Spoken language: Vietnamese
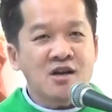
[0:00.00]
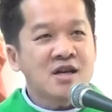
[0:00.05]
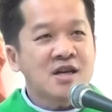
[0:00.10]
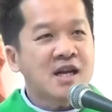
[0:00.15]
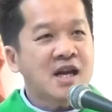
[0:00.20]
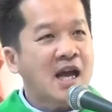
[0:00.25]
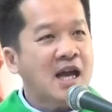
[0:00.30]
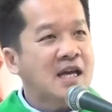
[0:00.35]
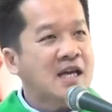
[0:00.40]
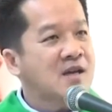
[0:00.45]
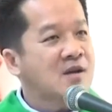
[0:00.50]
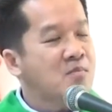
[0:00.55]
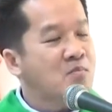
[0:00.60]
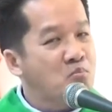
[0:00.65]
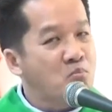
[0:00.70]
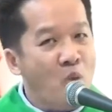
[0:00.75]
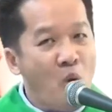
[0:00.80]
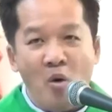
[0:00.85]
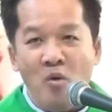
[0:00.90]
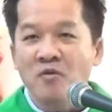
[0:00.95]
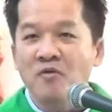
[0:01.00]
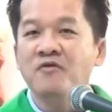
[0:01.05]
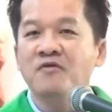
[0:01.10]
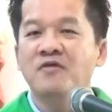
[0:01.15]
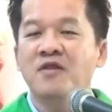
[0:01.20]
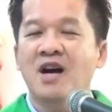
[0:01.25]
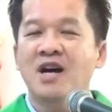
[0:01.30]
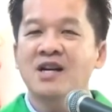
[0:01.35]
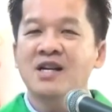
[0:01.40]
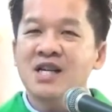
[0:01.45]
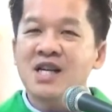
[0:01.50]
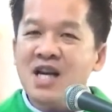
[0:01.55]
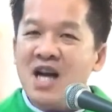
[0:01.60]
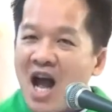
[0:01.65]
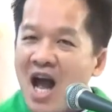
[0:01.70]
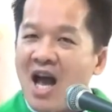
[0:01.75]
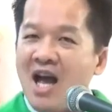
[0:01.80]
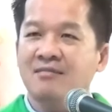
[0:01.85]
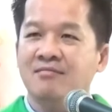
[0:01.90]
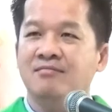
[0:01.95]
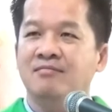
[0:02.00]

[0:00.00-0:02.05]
cái bổn phận khác